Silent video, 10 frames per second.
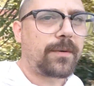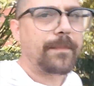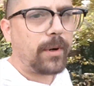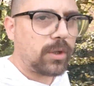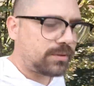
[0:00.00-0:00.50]

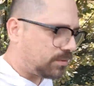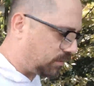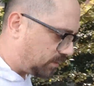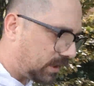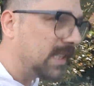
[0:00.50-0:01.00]
non
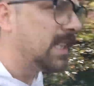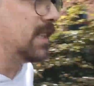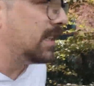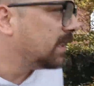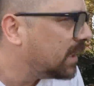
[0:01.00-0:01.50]
posso
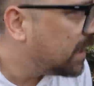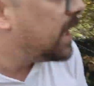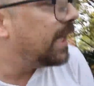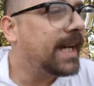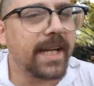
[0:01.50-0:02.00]

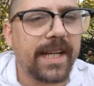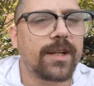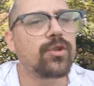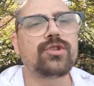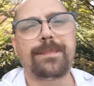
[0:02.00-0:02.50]

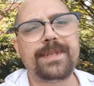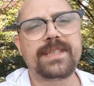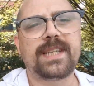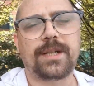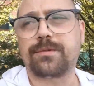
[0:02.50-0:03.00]
e non ci ho
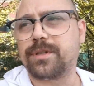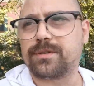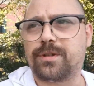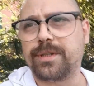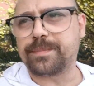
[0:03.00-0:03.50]
pensato
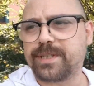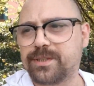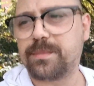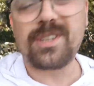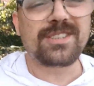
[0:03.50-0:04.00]
quando l'ho
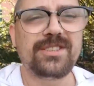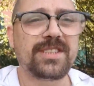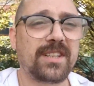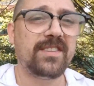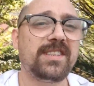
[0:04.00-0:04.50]
ripreso però
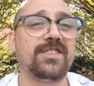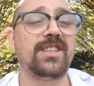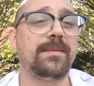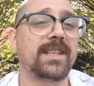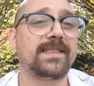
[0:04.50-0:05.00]
sinceramente
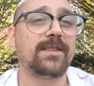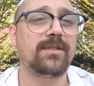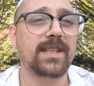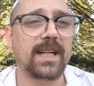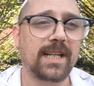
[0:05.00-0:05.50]
cioè, mi era
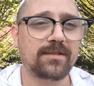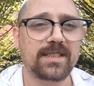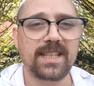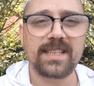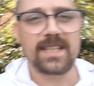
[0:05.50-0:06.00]
stato
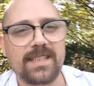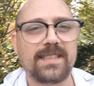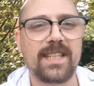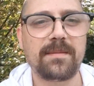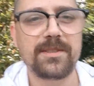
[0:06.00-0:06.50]
regalato da lei dalla
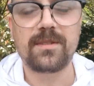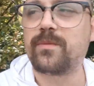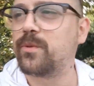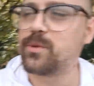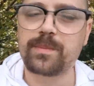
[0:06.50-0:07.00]
lista Amazon
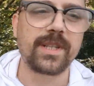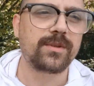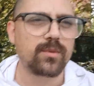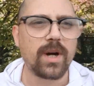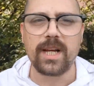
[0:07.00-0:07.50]
l'ho potuto
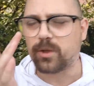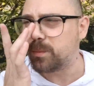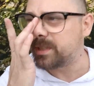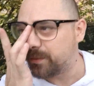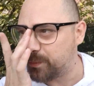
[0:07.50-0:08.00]
prendere uguale
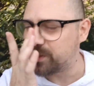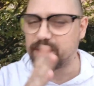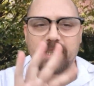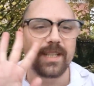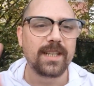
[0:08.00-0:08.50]
come se
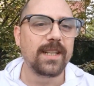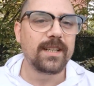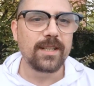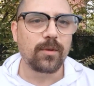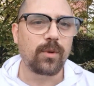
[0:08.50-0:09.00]
fosse
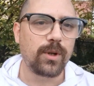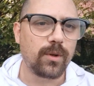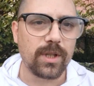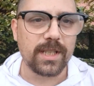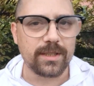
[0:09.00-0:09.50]

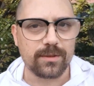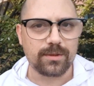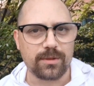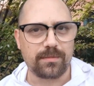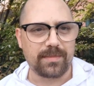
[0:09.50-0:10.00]
quello lì
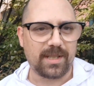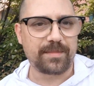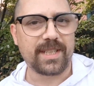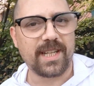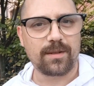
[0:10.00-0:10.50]

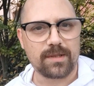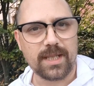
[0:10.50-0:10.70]
insomma perché era un